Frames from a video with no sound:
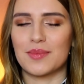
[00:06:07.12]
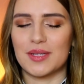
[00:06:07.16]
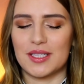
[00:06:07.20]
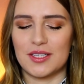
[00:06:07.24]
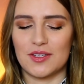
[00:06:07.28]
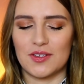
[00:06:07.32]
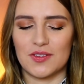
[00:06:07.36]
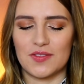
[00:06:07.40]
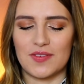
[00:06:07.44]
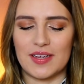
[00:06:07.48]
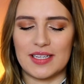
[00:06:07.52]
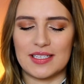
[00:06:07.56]

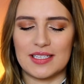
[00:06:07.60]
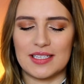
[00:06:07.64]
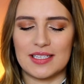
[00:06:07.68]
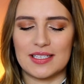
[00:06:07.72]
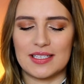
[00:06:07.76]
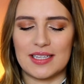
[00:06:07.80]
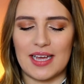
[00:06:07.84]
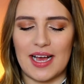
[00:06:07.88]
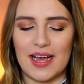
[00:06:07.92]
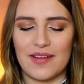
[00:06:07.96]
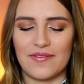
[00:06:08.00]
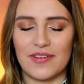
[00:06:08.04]
beziehungsweise
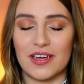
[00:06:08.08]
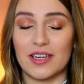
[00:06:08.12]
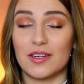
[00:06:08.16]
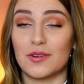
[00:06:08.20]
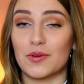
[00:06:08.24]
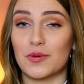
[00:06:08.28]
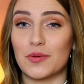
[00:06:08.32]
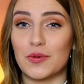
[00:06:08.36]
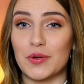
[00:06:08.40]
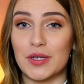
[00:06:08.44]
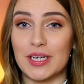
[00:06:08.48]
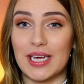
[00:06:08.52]
ist da einfach
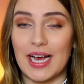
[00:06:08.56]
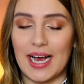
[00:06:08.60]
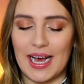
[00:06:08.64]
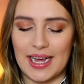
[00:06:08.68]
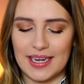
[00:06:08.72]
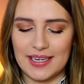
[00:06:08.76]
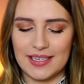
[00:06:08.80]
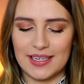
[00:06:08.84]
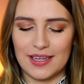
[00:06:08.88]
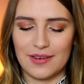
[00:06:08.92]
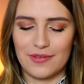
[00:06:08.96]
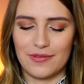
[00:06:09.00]
nur ruhige
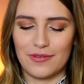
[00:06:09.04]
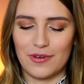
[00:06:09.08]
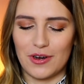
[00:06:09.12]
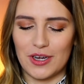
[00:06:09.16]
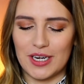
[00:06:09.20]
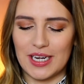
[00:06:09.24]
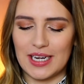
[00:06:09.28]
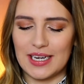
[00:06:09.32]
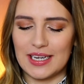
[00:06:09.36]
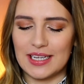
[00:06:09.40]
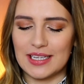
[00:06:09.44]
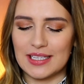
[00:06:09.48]
Hand
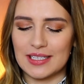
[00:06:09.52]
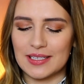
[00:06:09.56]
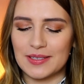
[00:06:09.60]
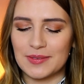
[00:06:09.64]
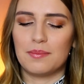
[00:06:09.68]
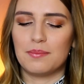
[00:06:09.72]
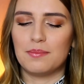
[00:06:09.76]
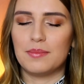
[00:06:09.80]
erforderlich.